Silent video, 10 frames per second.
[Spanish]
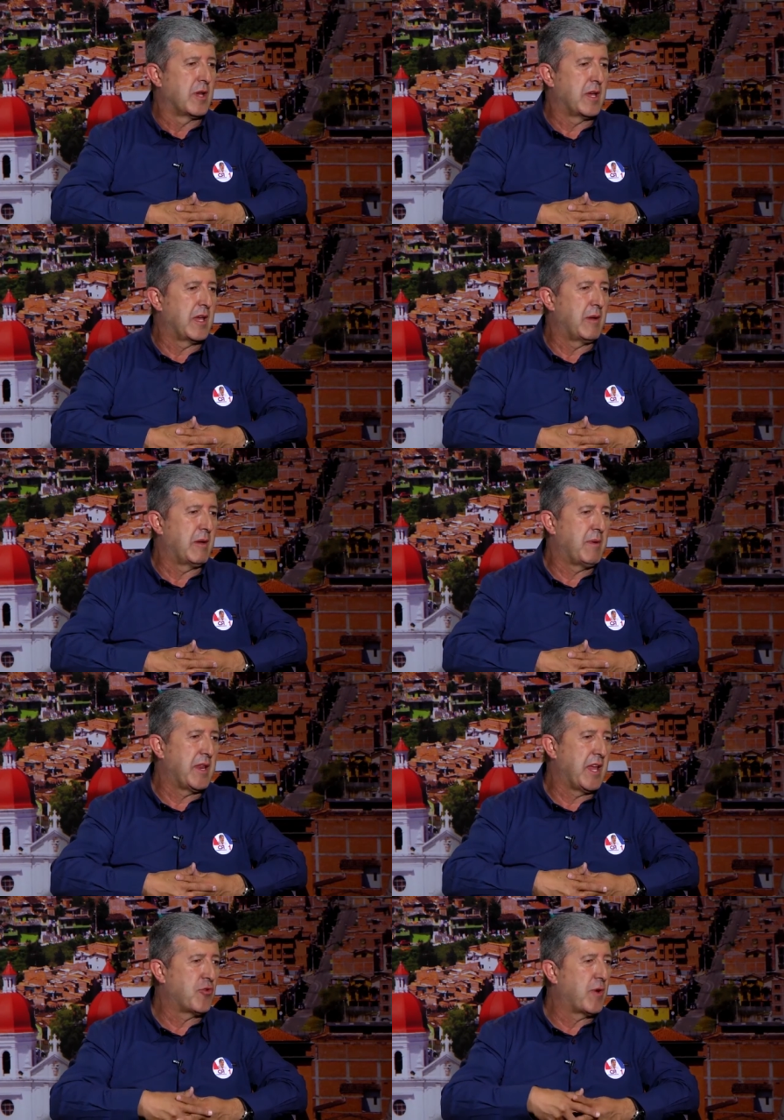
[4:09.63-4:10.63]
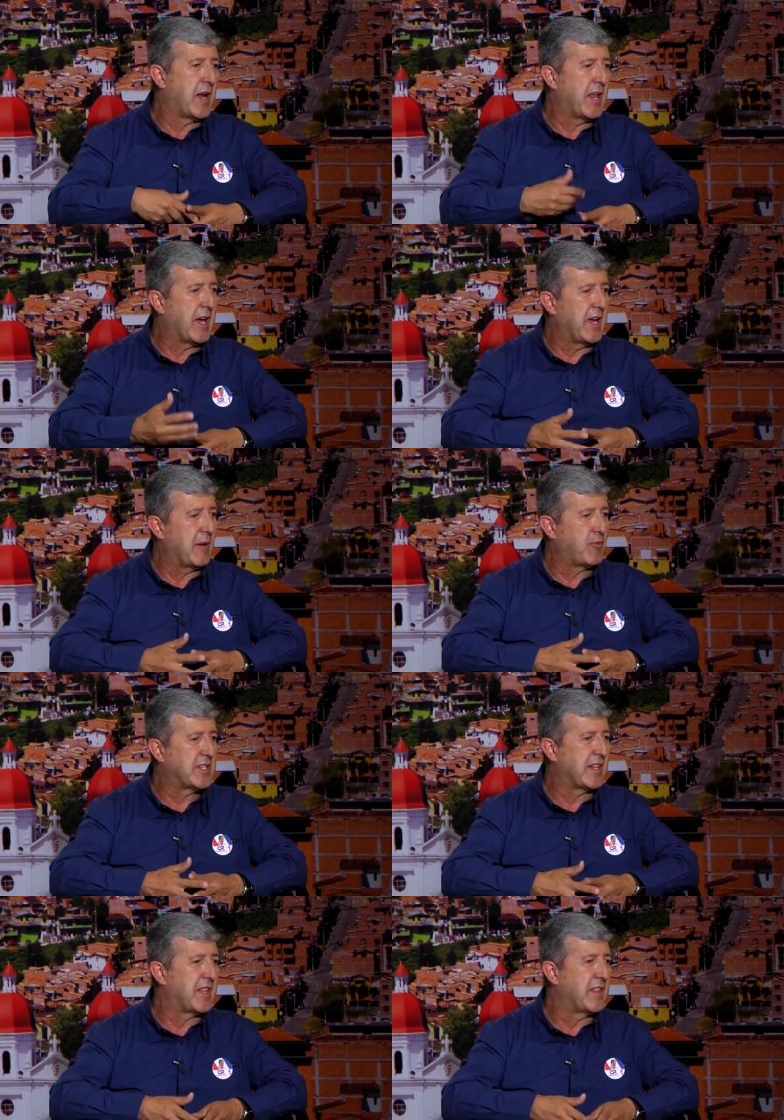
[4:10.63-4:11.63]
eh, venía a ayudarle a él
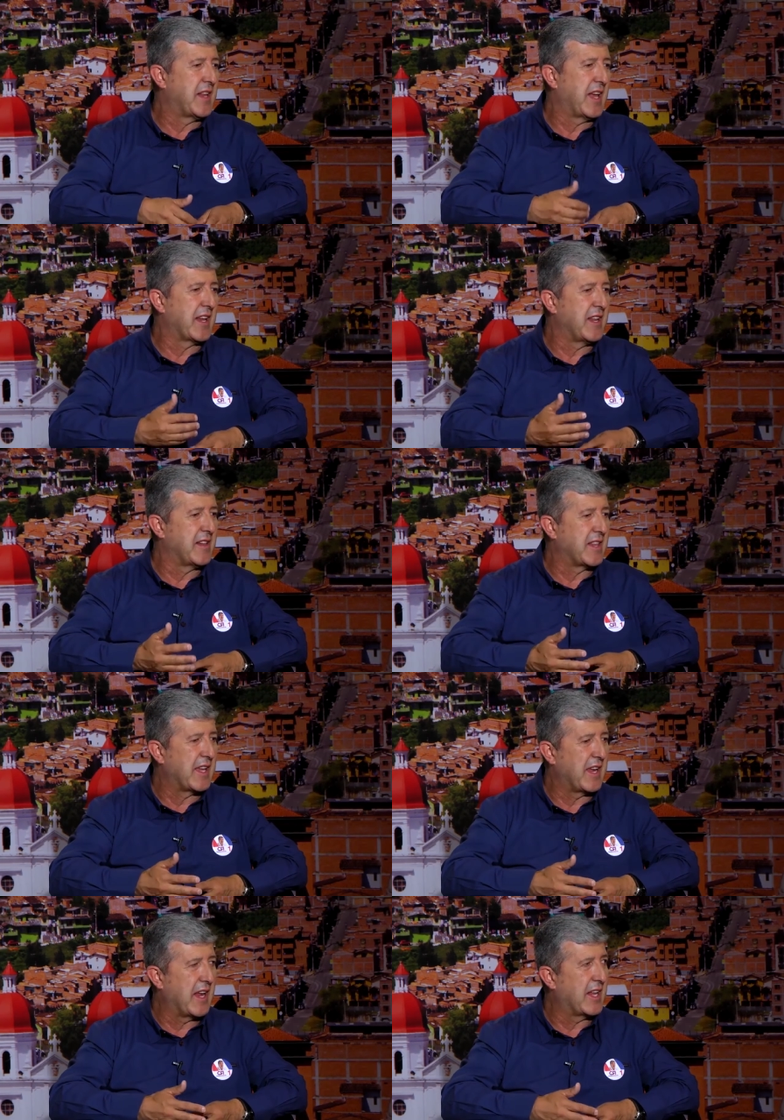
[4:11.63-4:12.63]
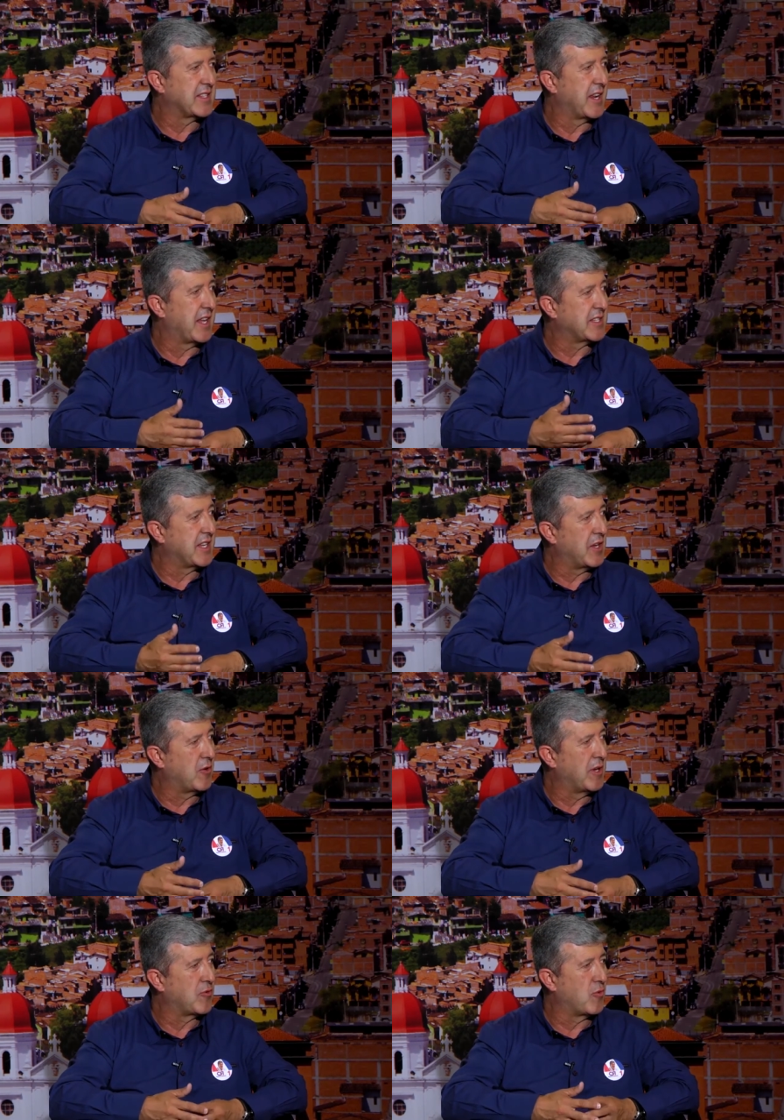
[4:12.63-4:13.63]
pues a atender la clientela, hacer
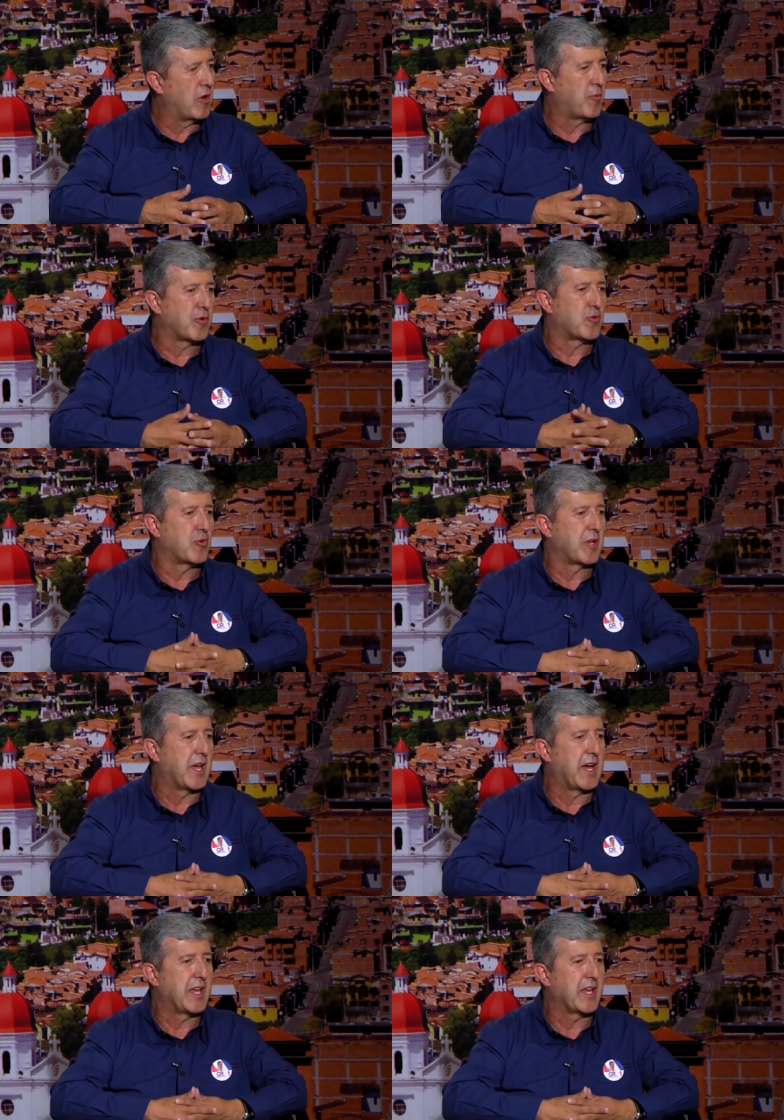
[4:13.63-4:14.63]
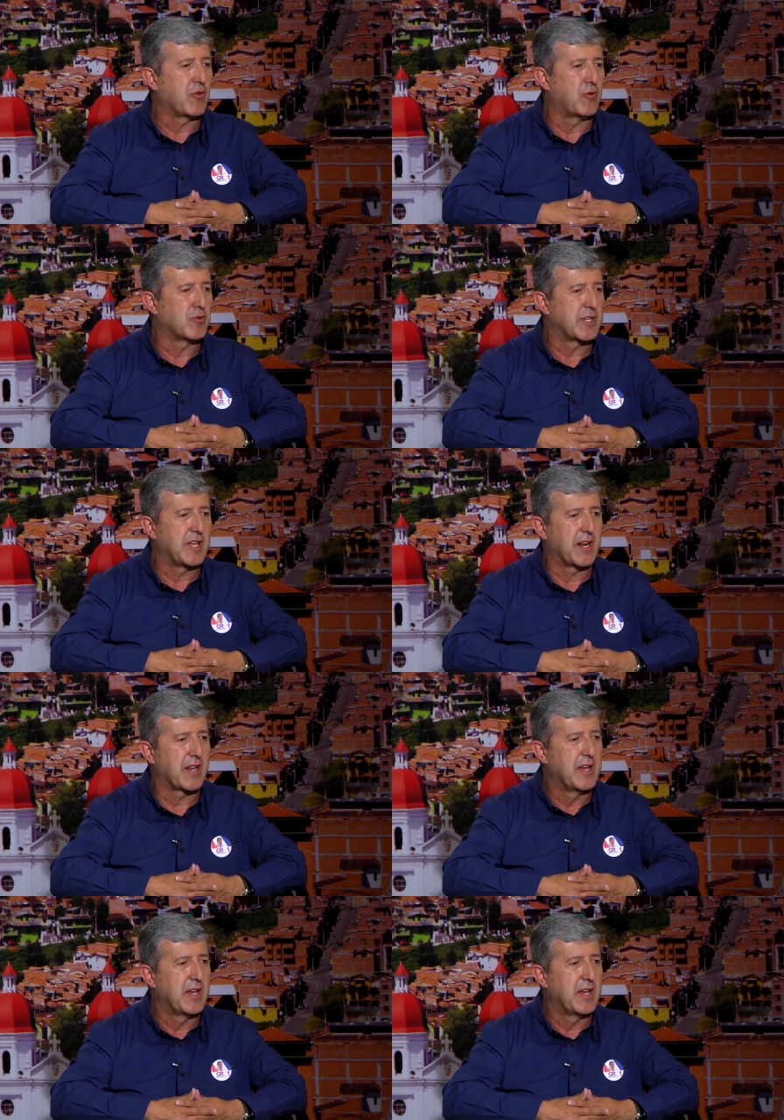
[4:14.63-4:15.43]
aseo, ahí tuve la oportunidad de conocer